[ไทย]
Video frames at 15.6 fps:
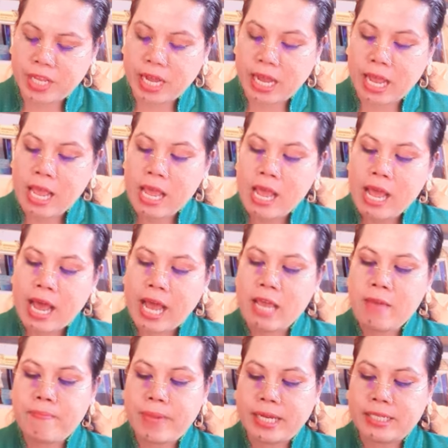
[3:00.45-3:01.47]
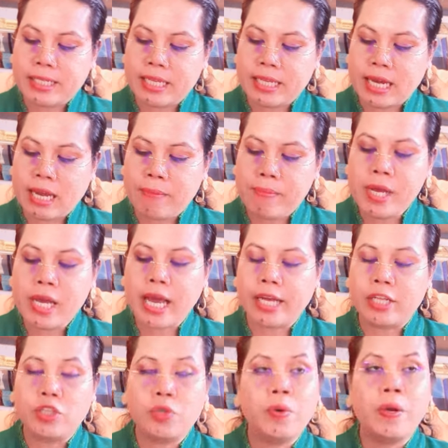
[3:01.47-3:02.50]
นะคะให้เป็นสัญลักษณ์เพื่อการ
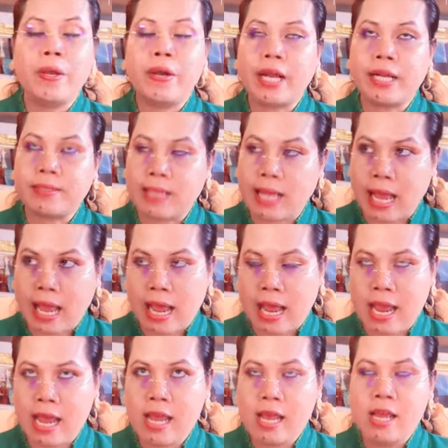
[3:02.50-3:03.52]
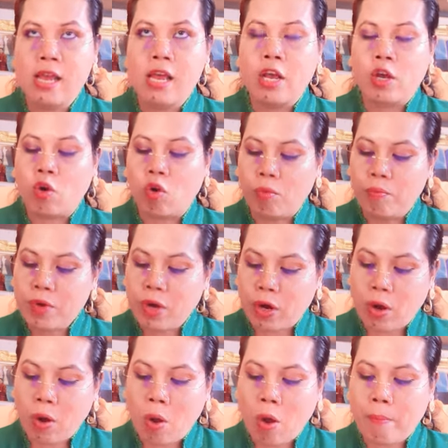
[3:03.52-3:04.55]
ช่วยรักษา คุ้มค
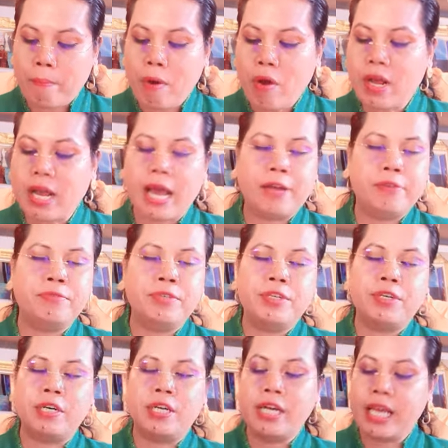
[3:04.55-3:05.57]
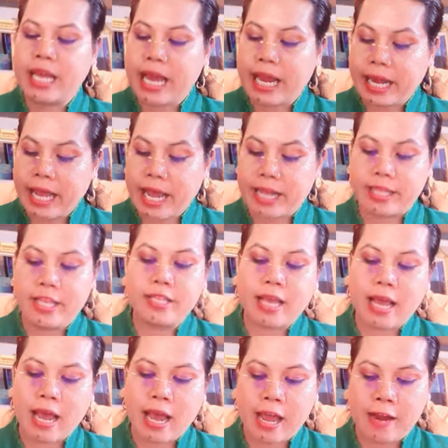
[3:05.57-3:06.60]
รองป้องกันหรือในการอธิษ
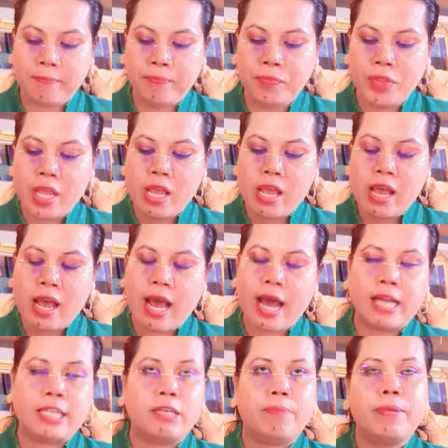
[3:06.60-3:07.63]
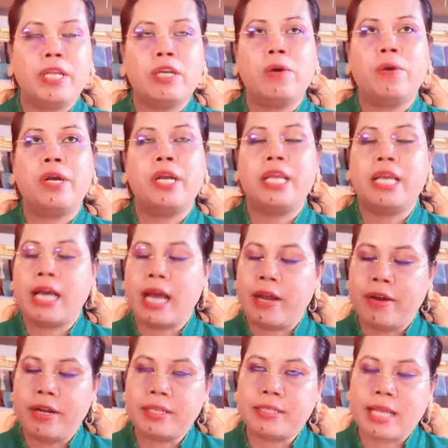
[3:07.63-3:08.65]
ฐาน อาจจะเป็นกรณีการ
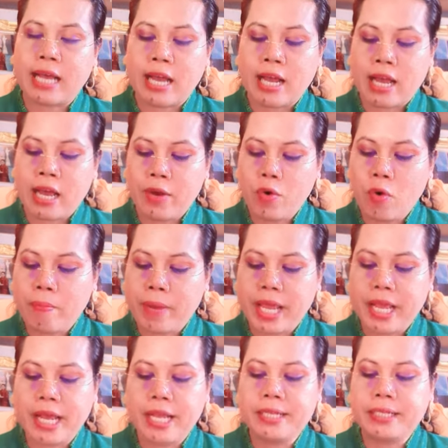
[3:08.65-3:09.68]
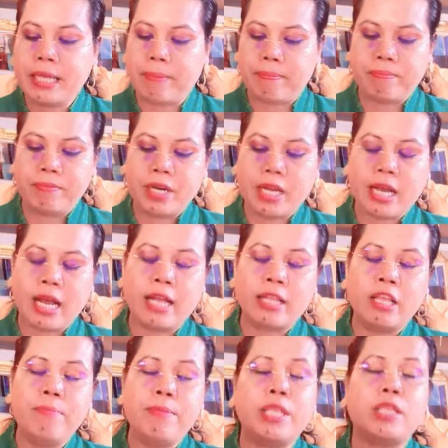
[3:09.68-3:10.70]
รักษาโรคภัยไข้เจ็บนะคะ
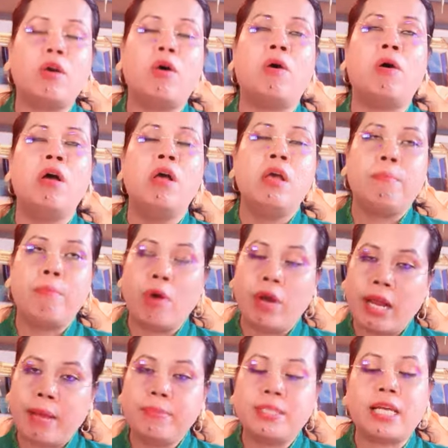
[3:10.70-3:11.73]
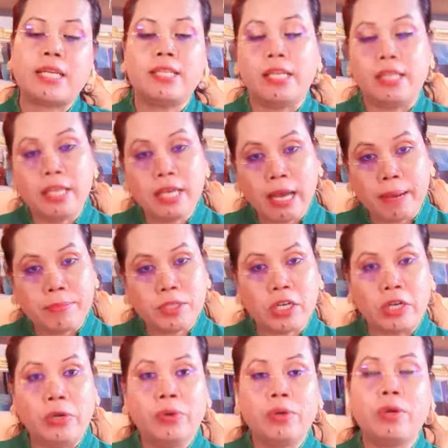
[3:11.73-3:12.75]
ที่มีต่อบ่อน้ำศักดิ์สิทธิ์ที่คำ
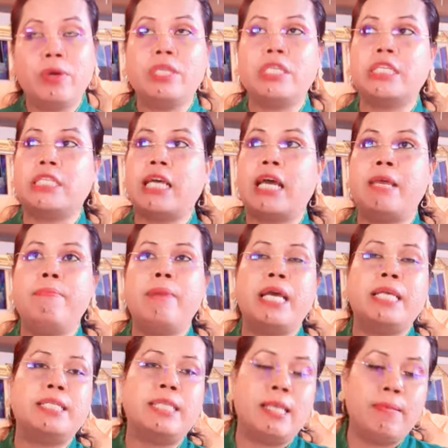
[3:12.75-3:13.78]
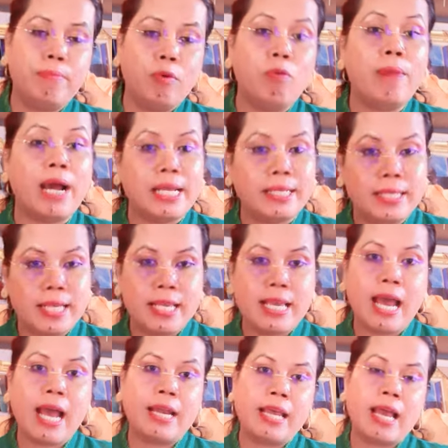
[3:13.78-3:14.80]
ชะโนดก็จะใช้ใบสี ปู่ใบสี
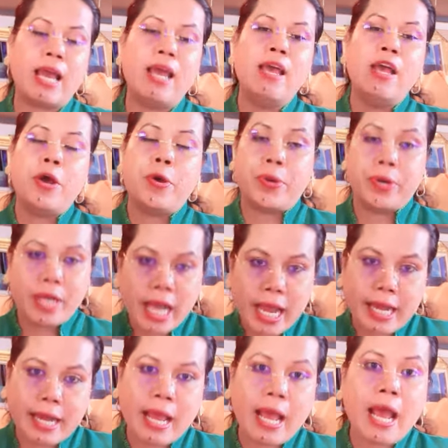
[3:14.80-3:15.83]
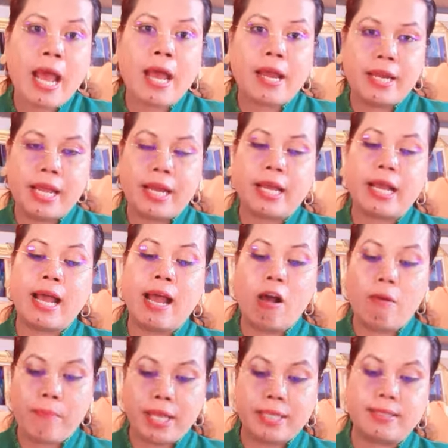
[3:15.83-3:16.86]
ย่าเนี่ยหรือขันห้าเนี่ยนะคะ
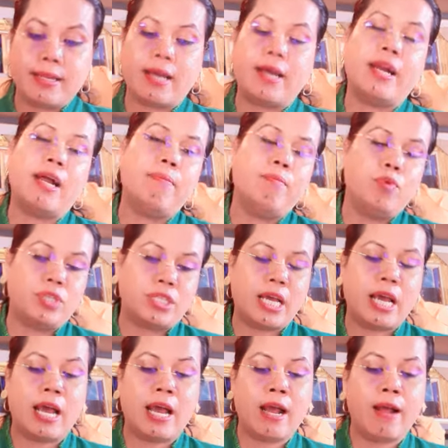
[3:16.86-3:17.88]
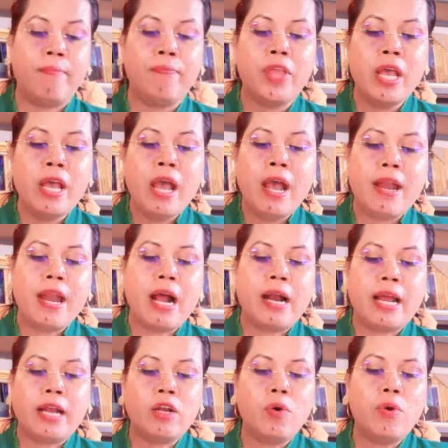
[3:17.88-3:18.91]
เอาไปสักการะบูชา ดัง
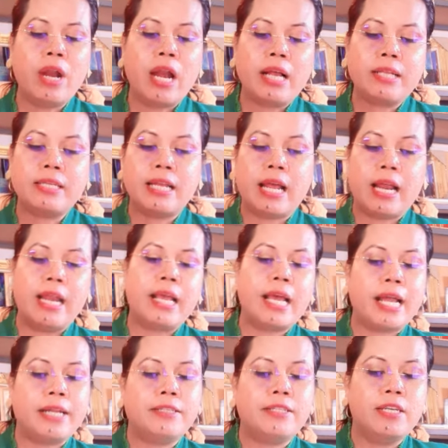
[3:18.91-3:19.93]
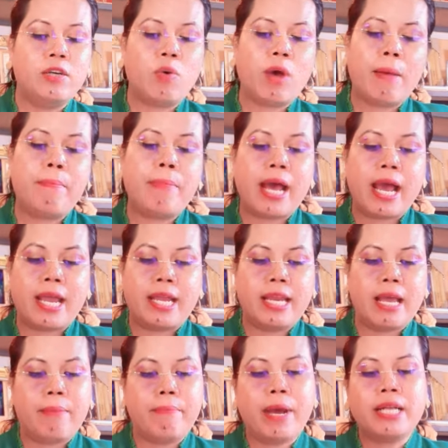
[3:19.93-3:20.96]
นั้นคุณลักษณะในการสื่อความหมาย
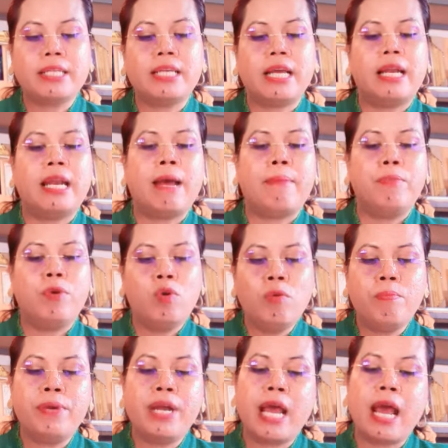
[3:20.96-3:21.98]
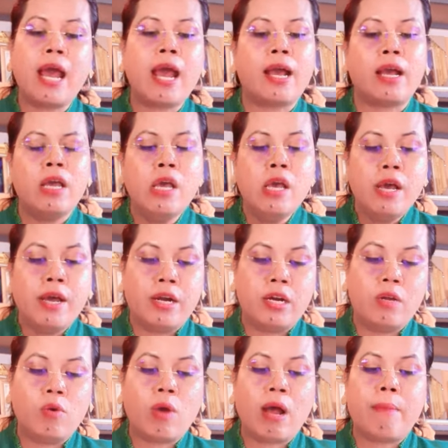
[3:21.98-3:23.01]
นะมักจะนำรูปนาคหรื
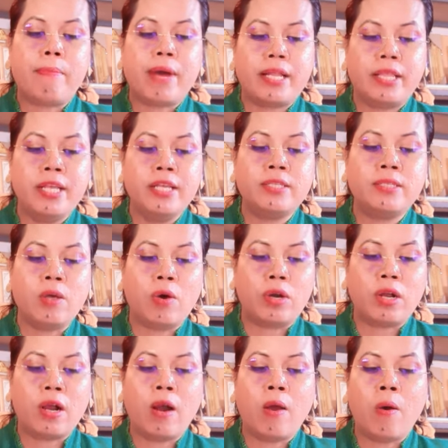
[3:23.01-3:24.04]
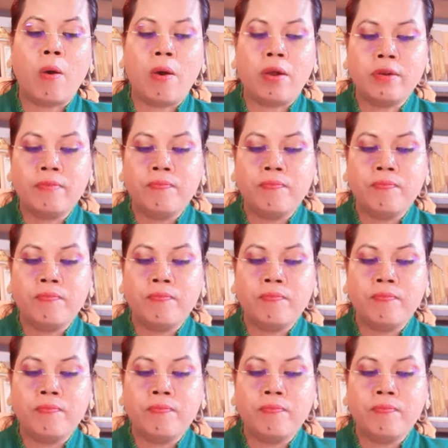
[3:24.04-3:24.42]
อความหมายที่สอดคล้อง